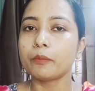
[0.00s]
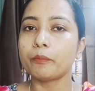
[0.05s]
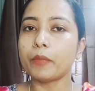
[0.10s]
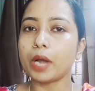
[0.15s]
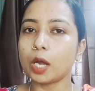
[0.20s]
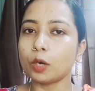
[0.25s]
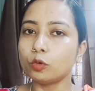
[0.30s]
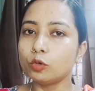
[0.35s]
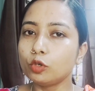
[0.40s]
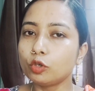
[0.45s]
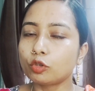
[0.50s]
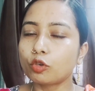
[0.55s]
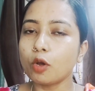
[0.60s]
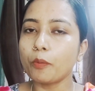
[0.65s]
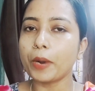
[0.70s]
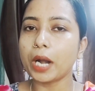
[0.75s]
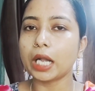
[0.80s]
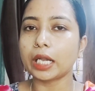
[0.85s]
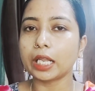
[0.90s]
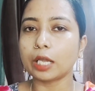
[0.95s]
বা উল্টো
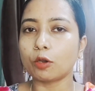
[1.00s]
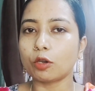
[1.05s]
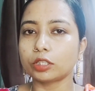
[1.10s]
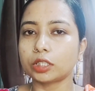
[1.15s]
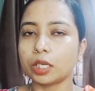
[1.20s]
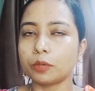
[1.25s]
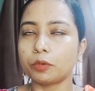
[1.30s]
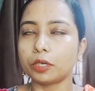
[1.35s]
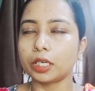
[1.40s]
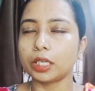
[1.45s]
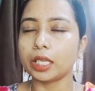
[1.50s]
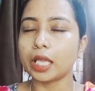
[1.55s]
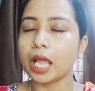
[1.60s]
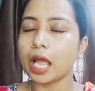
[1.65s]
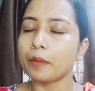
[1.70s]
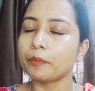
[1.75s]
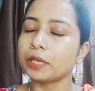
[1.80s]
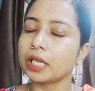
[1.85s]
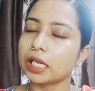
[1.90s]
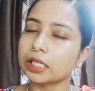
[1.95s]
পাল্টা কথা বলে
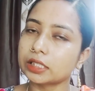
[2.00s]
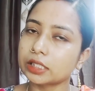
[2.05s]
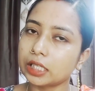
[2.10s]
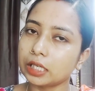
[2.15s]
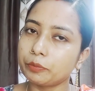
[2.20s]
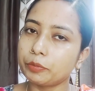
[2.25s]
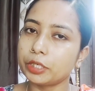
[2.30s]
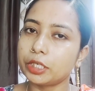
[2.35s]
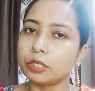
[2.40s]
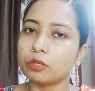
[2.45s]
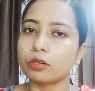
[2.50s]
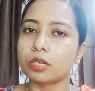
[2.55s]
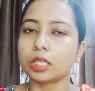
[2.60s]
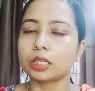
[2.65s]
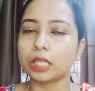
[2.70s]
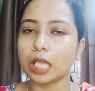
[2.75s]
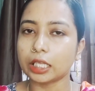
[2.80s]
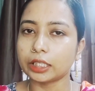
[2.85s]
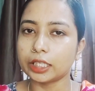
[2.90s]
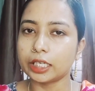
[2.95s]
আমি আজকের ভিডিওটা
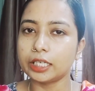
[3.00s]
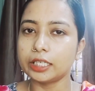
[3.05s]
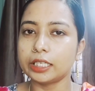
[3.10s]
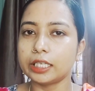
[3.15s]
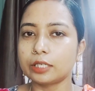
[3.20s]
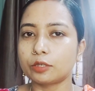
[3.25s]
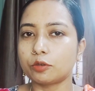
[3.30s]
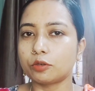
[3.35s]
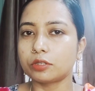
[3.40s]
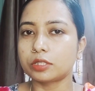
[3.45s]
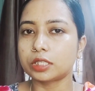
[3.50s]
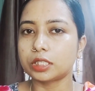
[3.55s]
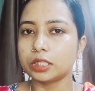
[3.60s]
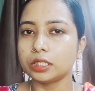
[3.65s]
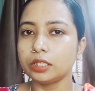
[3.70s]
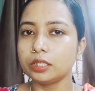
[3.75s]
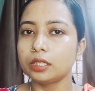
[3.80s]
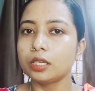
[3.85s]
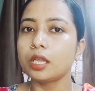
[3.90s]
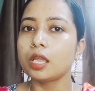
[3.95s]
তাদের নিয়েই করছি
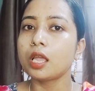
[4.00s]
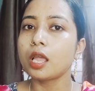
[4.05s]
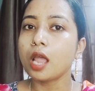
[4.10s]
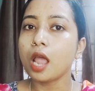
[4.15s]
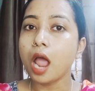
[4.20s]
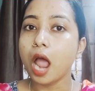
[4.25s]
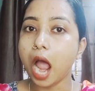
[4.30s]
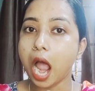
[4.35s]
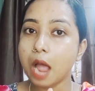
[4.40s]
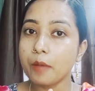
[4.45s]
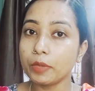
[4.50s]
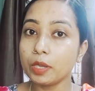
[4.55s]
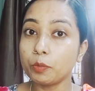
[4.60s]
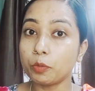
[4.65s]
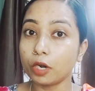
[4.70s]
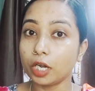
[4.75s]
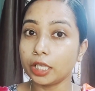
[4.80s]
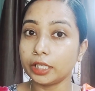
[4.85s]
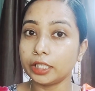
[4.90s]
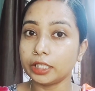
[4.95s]
আমি
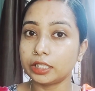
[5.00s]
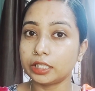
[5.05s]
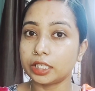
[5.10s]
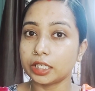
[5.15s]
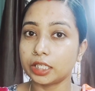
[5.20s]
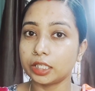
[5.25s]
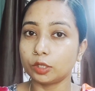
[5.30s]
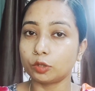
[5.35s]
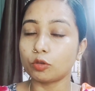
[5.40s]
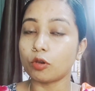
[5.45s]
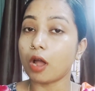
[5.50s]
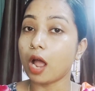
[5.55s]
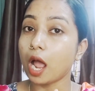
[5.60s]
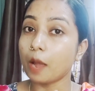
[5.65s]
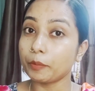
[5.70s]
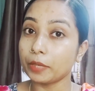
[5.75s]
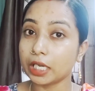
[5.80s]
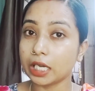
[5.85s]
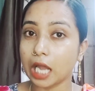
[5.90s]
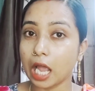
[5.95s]
বলে দিচ্ছি কিন্তু
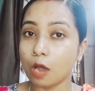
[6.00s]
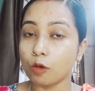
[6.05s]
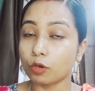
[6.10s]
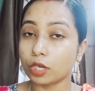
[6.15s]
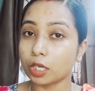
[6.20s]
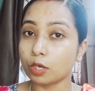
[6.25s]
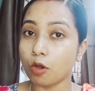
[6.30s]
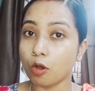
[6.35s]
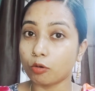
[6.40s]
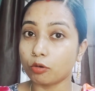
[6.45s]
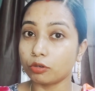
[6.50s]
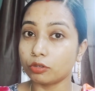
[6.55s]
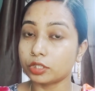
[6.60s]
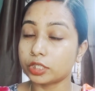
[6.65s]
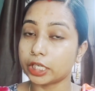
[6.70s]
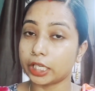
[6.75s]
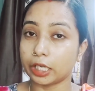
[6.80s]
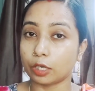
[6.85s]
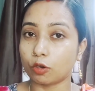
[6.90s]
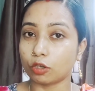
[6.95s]
আমি কাউকে কখনো
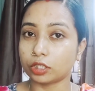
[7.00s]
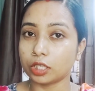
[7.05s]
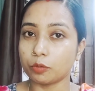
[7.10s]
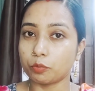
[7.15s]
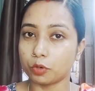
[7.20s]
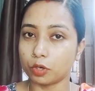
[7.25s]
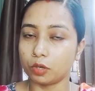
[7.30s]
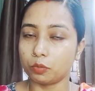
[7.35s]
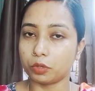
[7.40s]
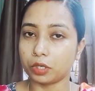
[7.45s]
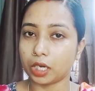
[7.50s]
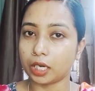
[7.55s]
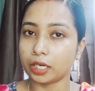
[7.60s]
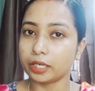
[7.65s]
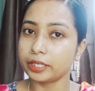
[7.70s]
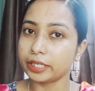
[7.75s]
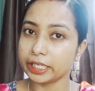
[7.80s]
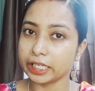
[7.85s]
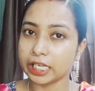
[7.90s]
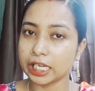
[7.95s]
ছেড়ে কথা বলবো না
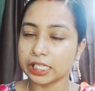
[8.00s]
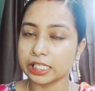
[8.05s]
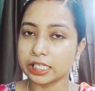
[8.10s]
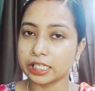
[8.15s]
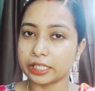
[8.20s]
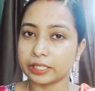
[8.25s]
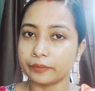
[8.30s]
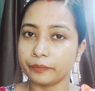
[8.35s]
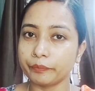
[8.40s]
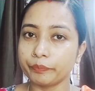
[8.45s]
ঠিক আছে